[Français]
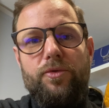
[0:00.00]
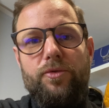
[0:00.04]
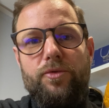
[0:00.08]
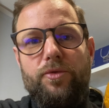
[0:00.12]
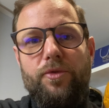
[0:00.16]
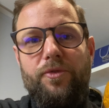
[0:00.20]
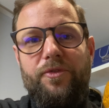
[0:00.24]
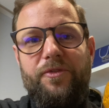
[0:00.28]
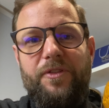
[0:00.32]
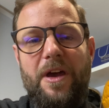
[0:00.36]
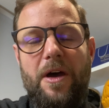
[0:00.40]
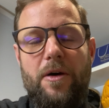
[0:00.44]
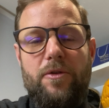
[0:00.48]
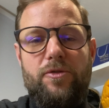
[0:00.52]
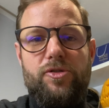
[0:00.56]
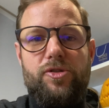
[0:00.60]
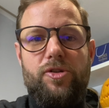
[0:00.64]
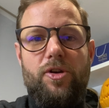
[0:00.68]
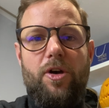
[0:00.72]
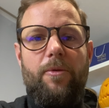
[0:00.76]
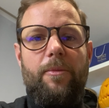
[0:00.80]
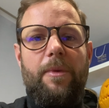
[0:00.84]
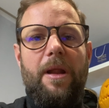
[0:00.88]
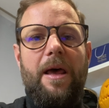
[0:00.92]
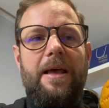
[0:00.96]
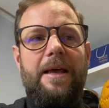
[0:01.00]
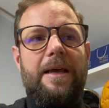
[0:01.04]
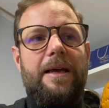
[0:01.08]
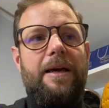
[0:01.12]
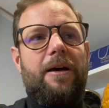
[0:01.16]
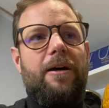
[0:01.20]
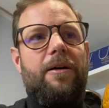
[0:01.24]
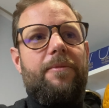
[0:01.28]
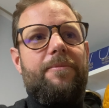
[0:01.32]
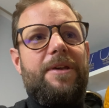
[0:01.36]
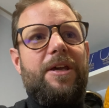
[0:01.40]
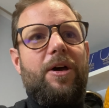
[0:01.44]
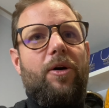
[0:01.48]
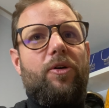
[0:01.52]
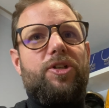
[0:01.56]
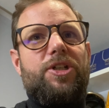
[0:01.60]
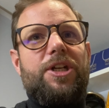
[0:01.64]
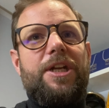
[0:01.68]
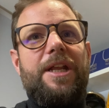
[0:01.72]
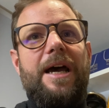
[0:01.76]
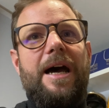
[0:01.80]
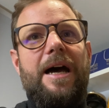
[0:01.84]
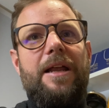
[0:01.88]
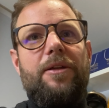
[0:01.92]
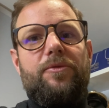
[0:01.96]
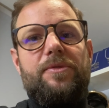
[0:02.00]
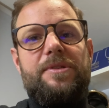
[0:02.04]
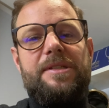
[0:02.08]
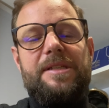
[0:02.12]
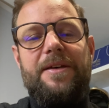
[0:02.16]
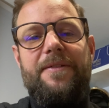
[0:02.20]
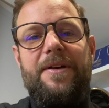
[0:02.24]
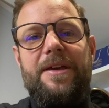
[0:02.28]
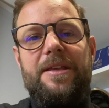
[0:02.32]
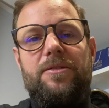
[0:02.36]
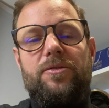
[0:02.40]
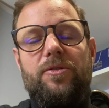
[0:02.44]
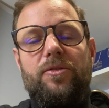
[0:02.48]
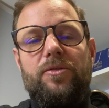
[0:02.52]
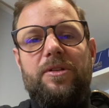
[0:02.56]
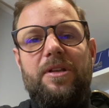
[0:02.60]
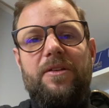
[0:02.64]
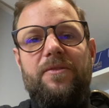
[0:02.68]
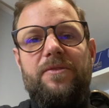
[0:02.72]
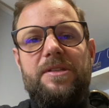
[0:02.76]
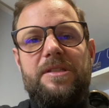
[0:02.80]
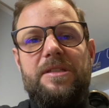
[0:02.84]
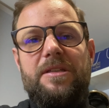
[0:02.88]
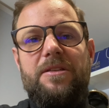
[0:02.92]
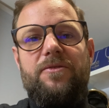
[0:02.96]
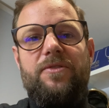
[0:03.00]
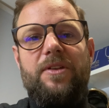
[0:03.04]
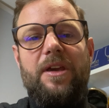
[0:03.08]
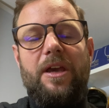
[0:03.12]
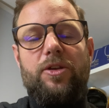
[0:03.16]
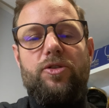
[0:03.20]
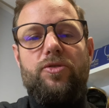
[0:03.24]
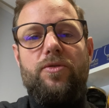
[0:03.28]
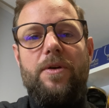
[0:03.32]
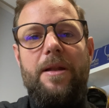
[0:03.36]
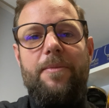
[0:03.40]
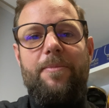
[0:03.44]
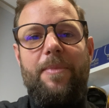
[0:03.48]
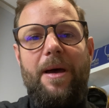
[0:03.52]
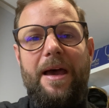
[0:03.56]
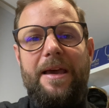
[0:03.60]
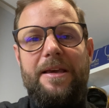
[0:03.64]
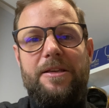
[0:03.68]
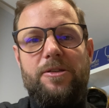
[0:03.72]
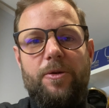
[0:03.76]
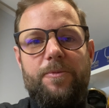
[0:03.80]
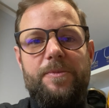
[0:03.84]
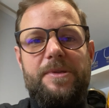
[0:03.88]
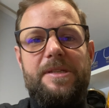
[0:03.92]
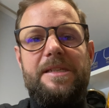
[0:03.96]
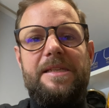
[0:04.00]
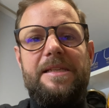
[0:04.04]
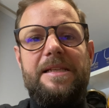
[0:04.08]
faire ensemble. Euh, mais en général, donc ça va être des visites virtuelles. Par exemple, si